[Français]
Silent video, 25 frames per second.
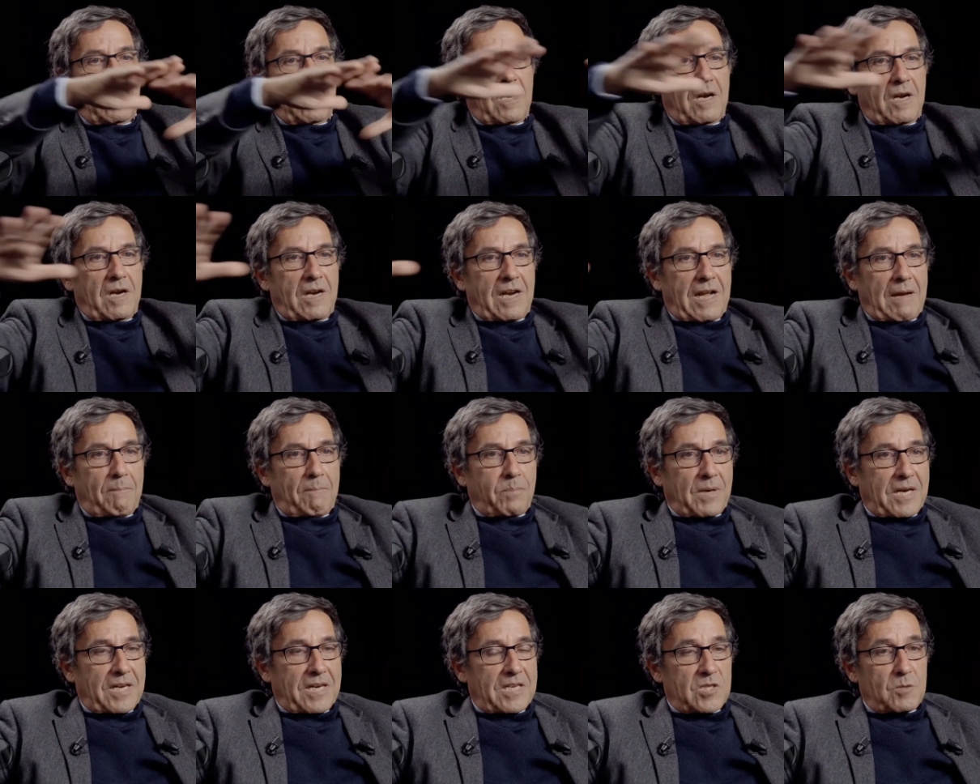la
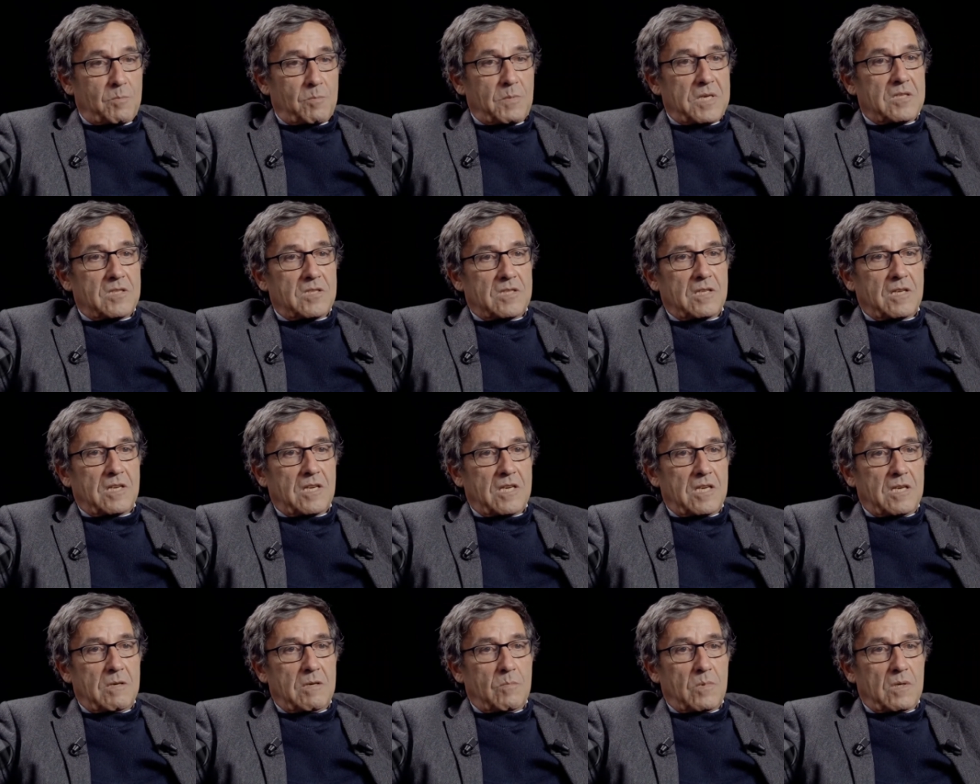presse
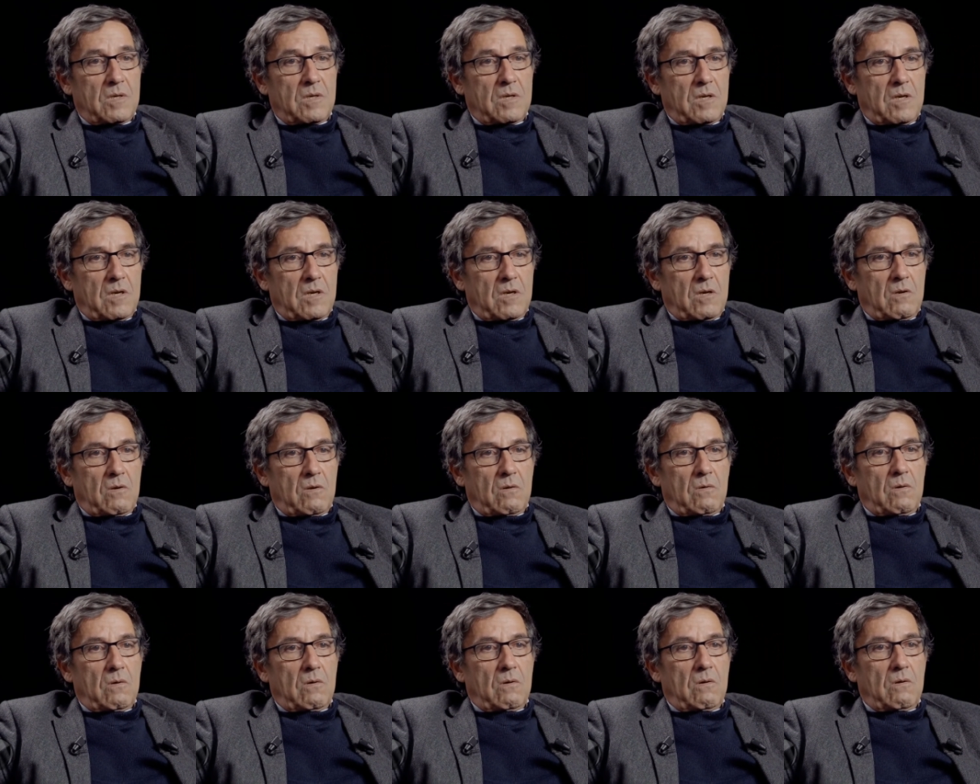mainstream,
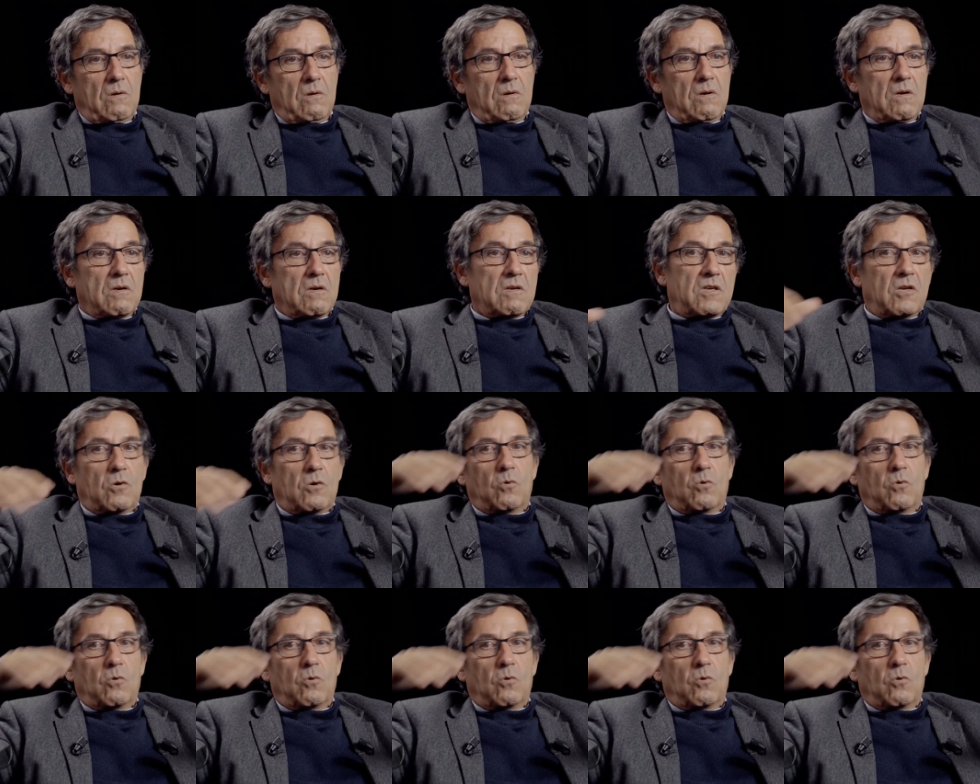qui